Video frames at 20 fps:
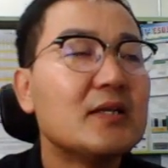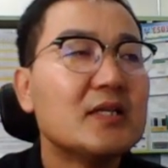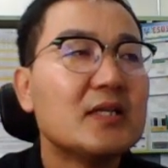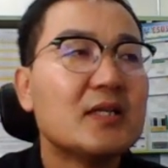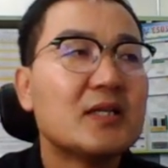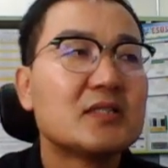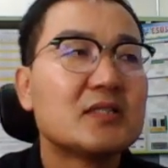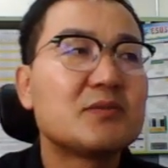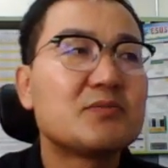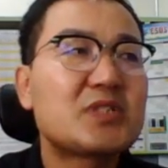
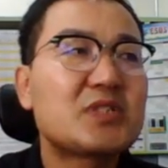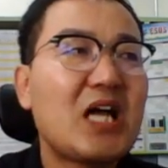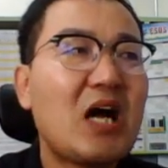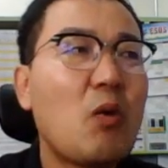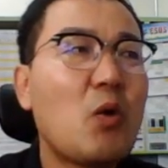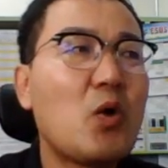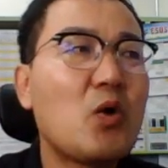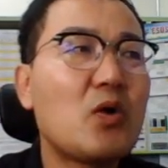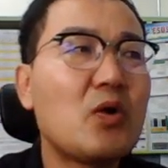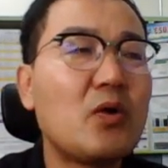지금
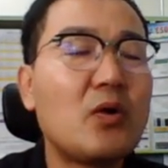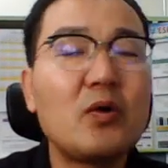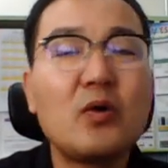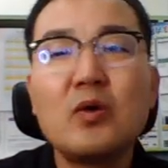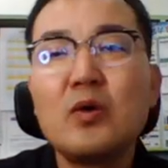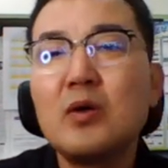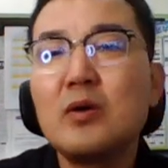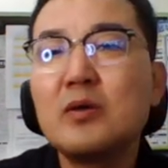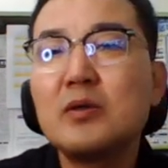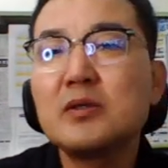
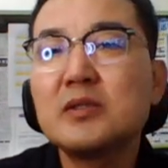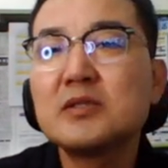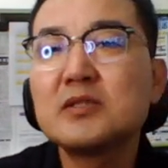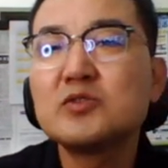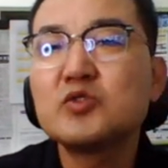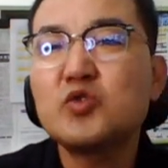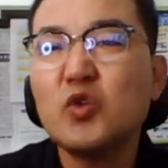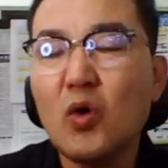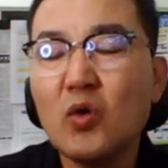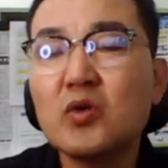
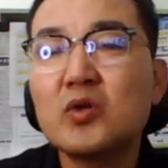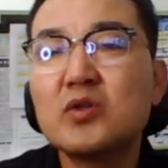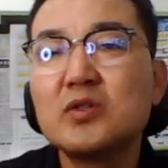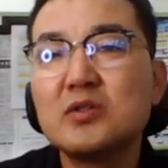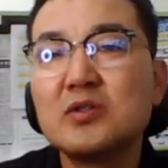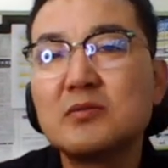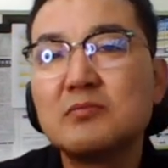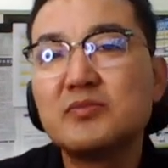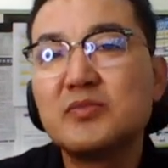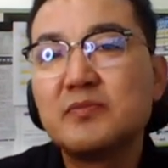4월은
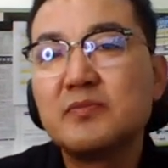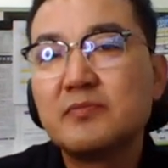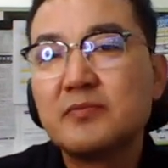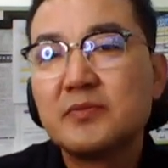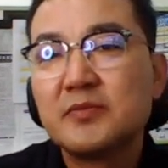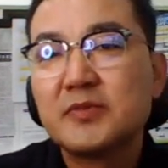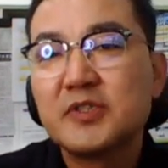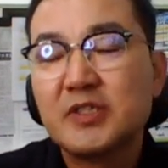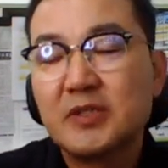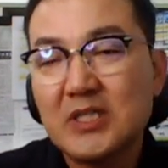조금,
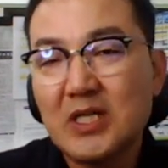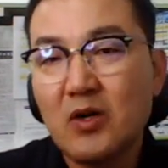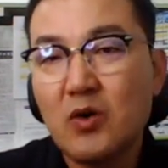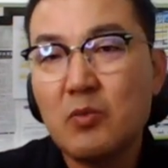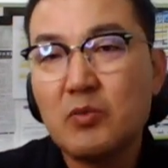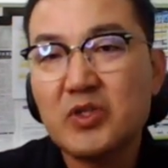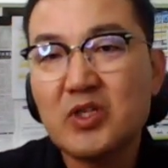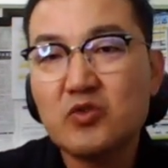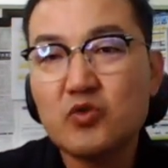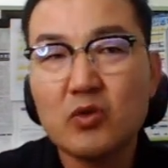
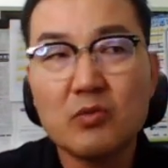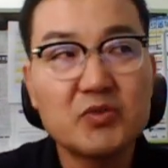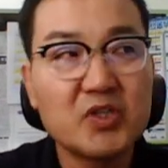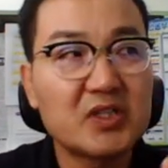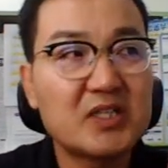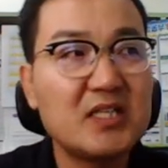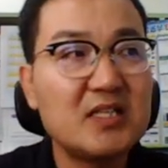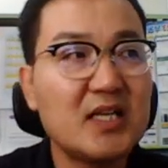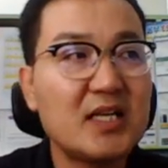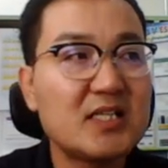4월보다 조금
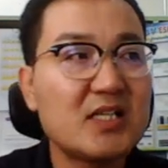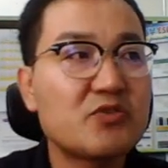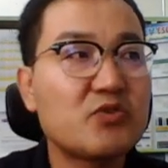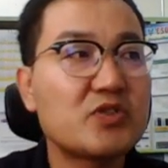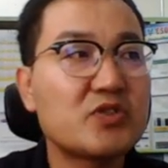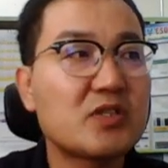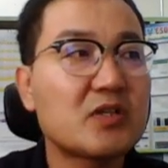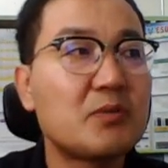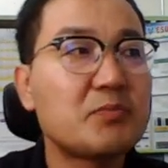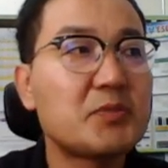더 딜레이 될
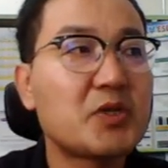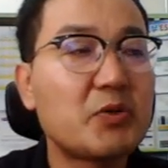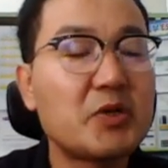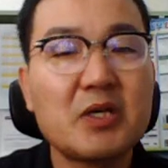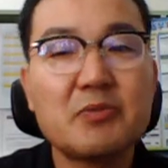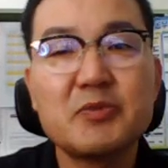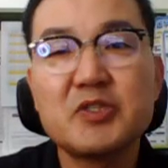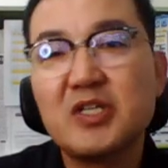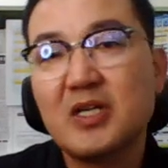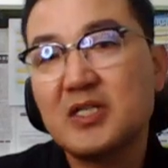수 있을 겁니다.
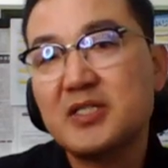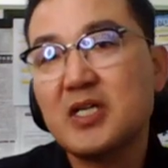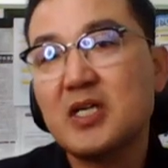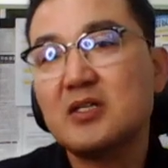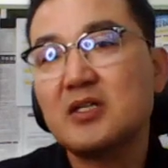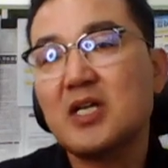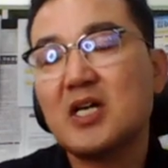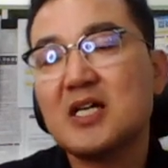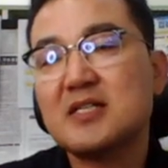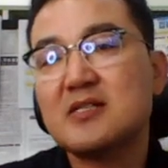왜냐면 하 제가
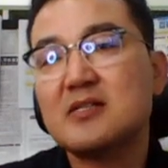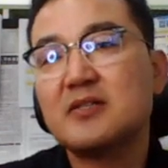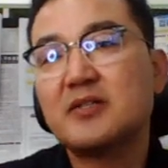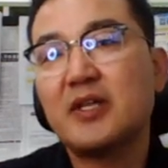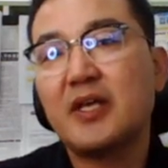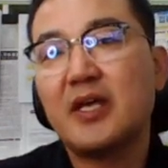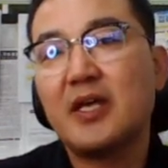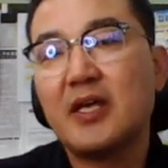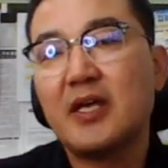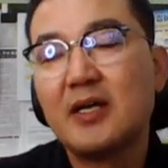최근에 갔을
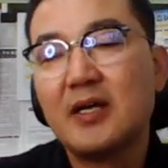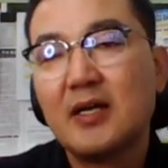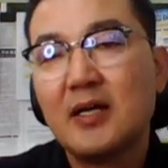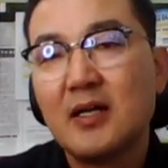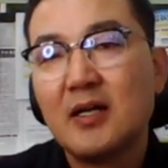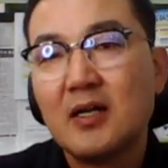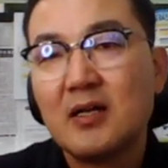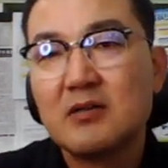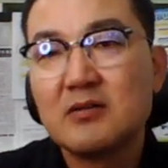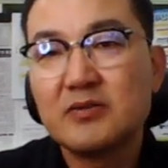때,
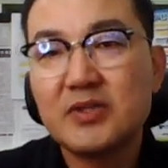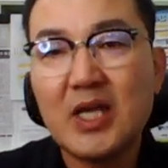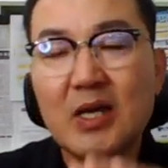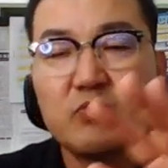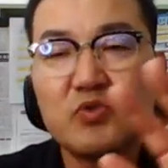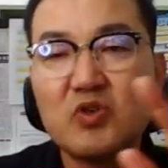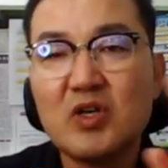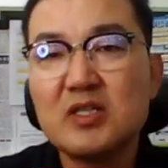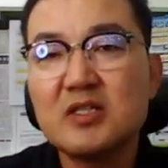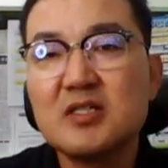뭐
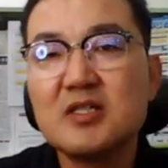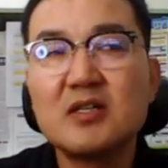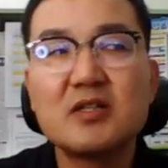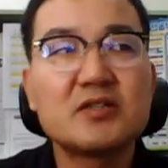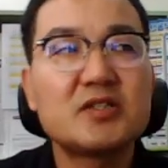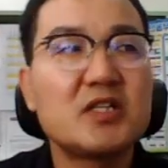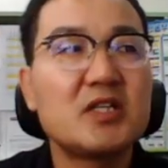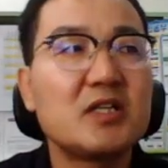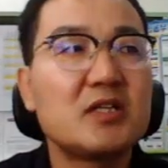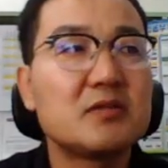내부라든 이런
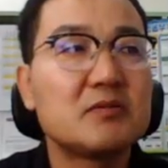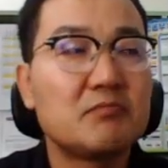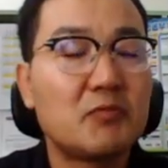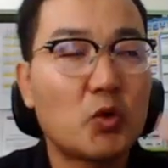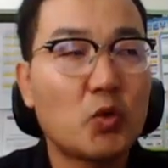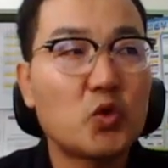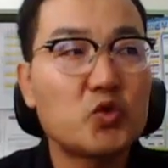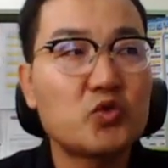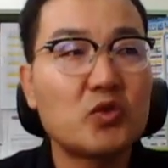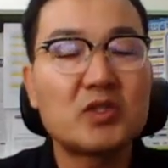것들이
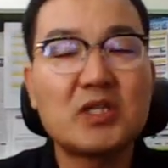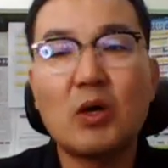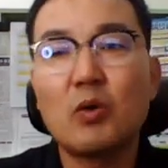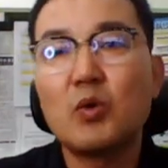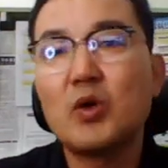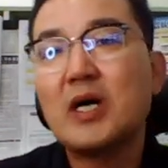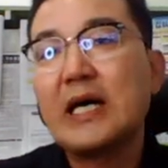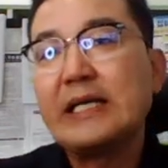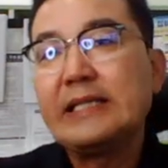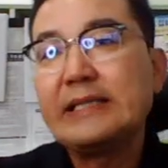뭐 골조는 다
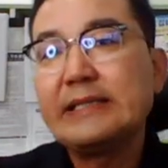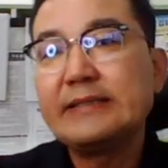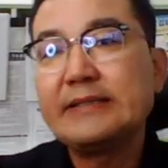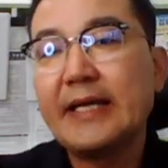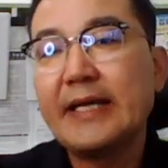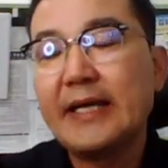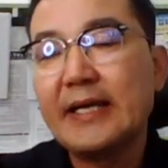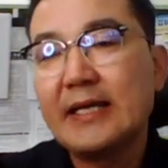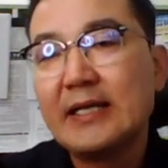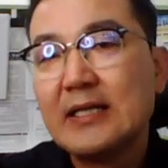올라가
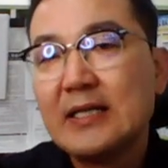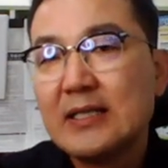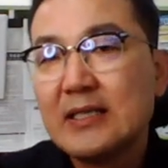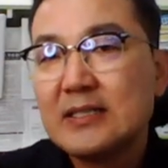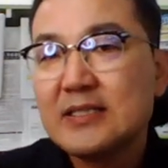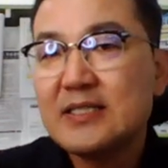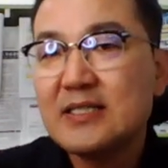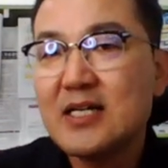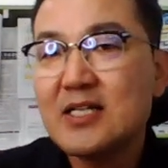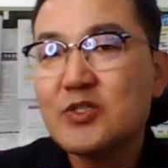있는데
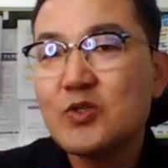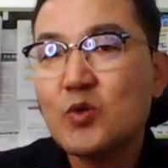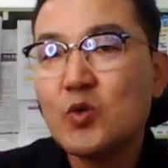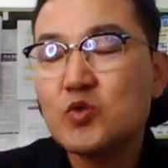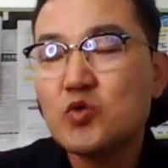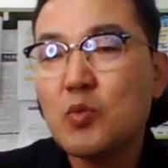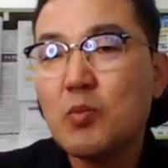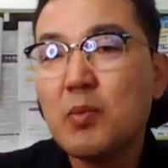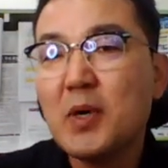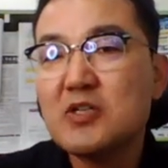
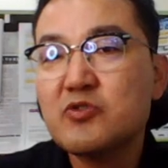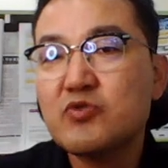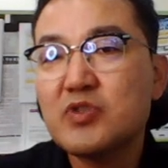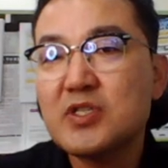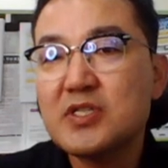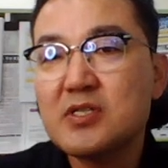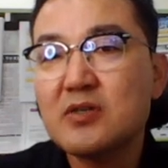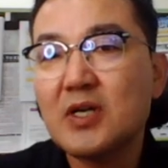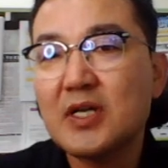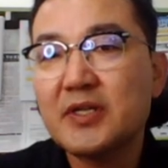시간적으로 촉박할수
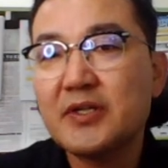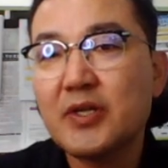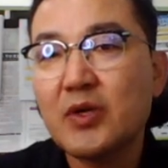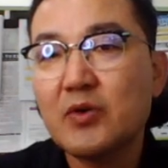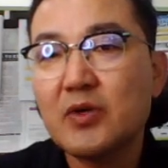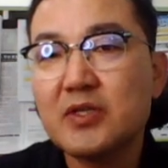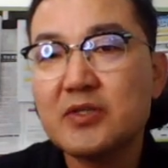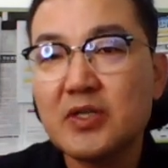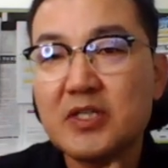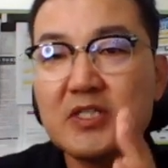있을 것 같아요.
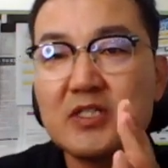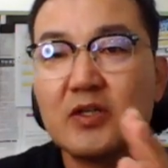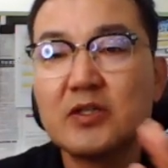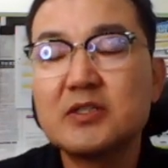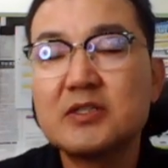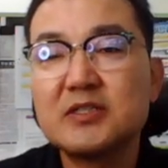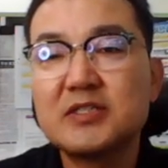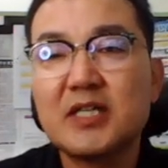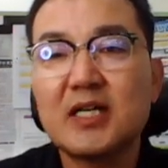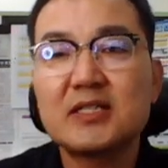그래서
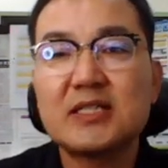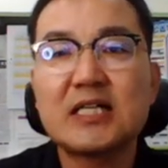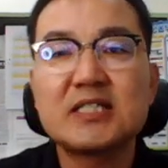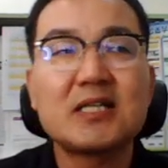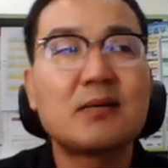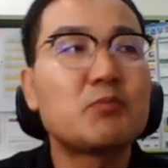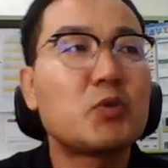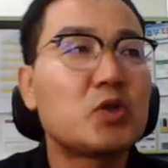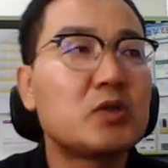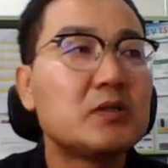이거는 제가
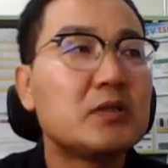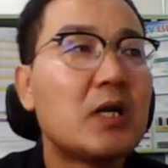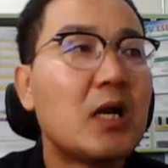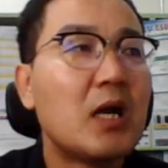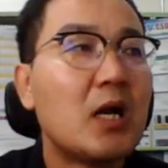다시 한번